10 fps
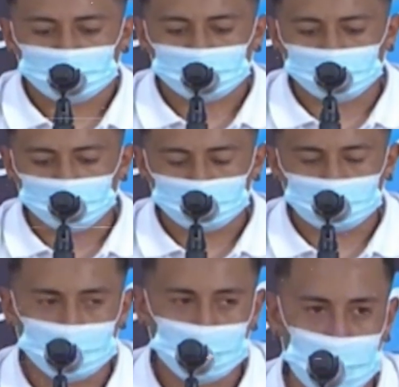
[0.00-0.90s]
Sin duda
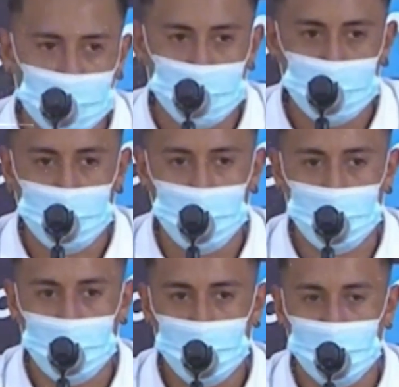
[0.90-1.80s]
el partido de hoy
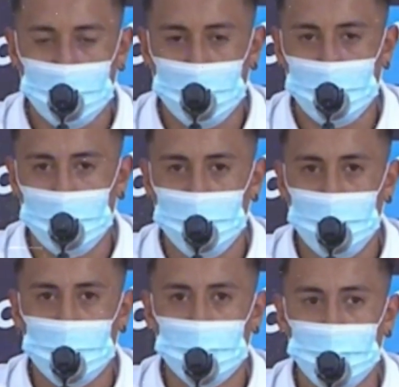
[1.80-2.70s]
es una
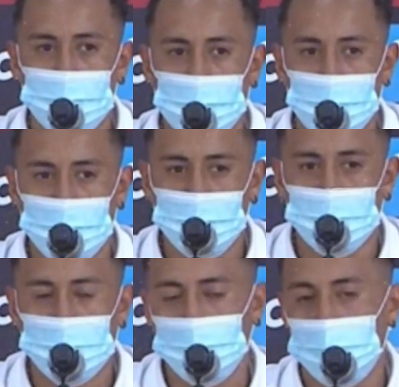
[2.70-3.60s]
alegría para todo un país.